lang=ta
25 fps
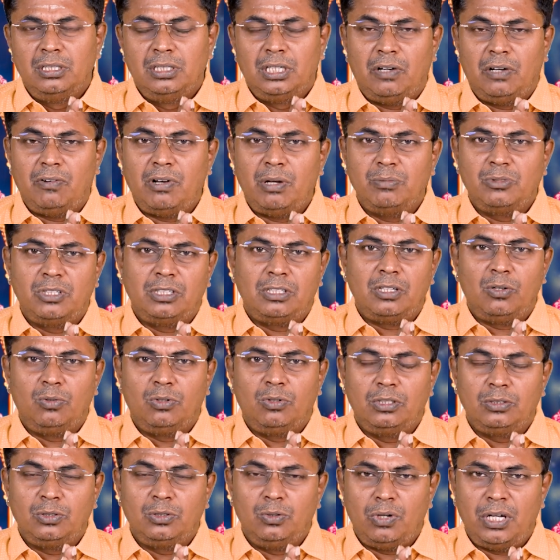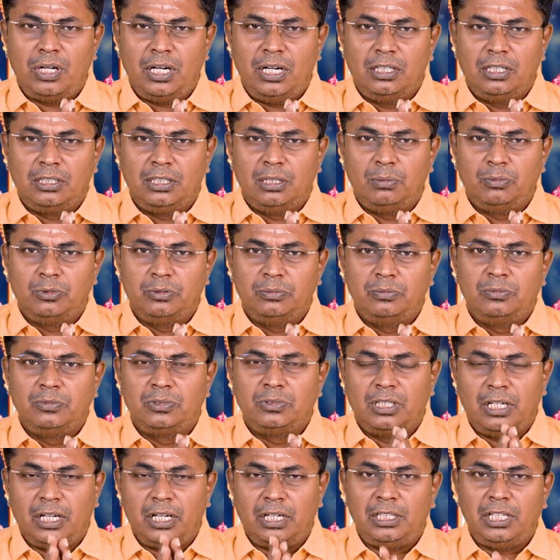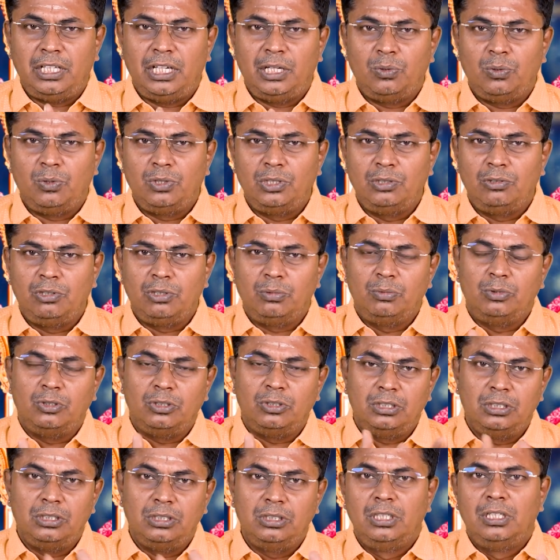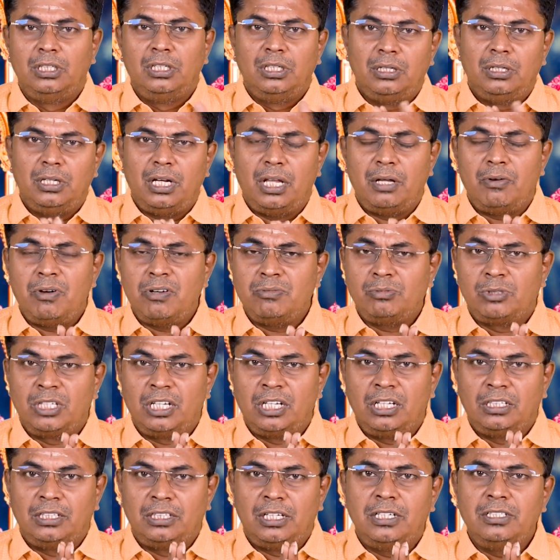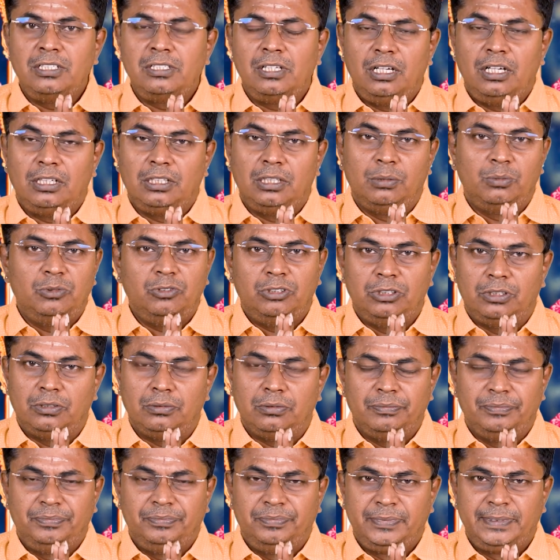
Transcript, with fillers: நவாம்சத்தில் உங்களுக்கு துலா லக்னமும் கார்த்திகை ஒன்று வரும்போது நவாம்சத்தில் தனுசு லக்னமும் வந்துடும்